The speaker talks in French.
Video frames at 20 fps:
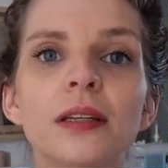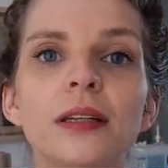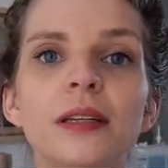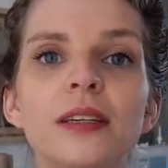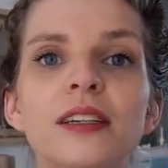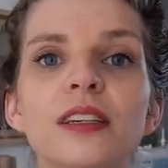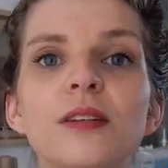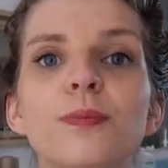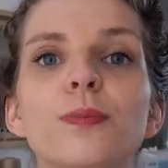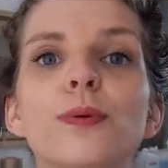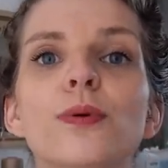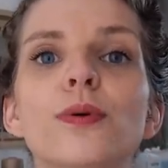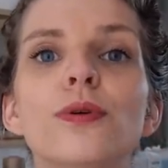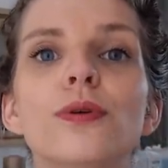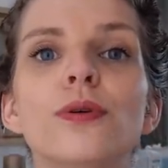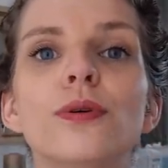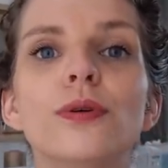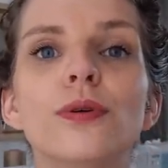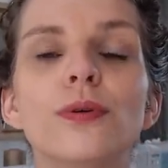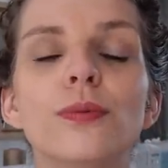des
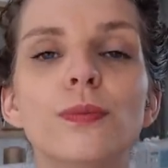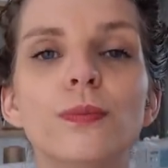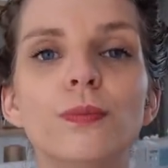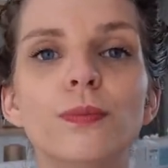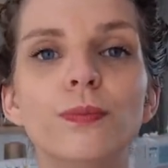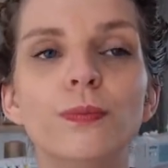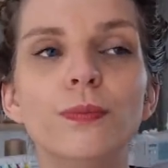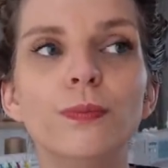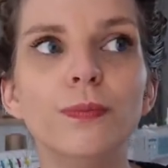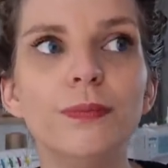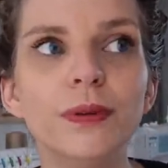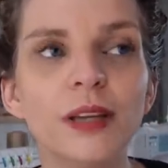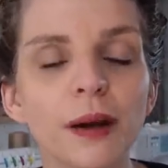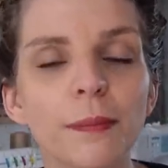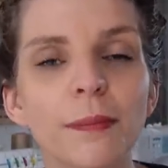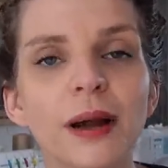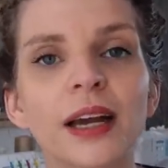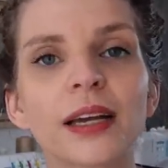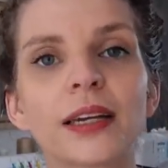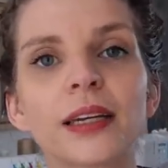épaules euh,
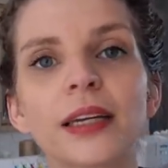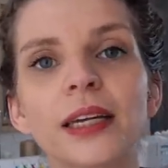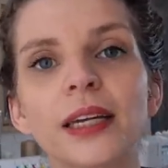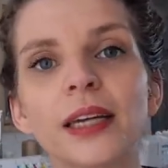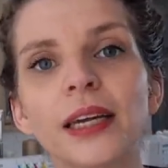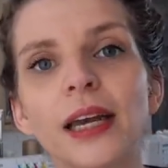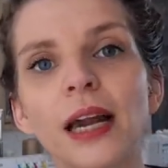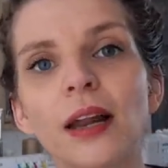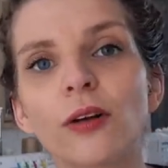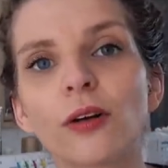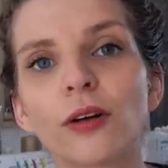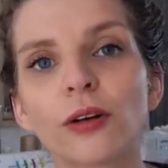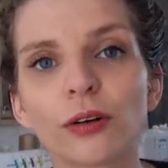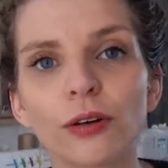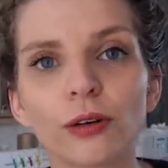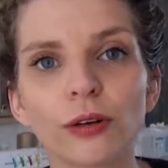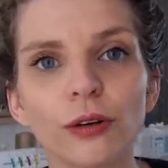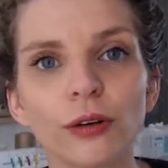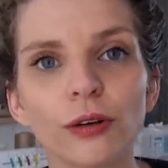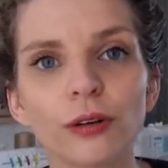bien marquées, alors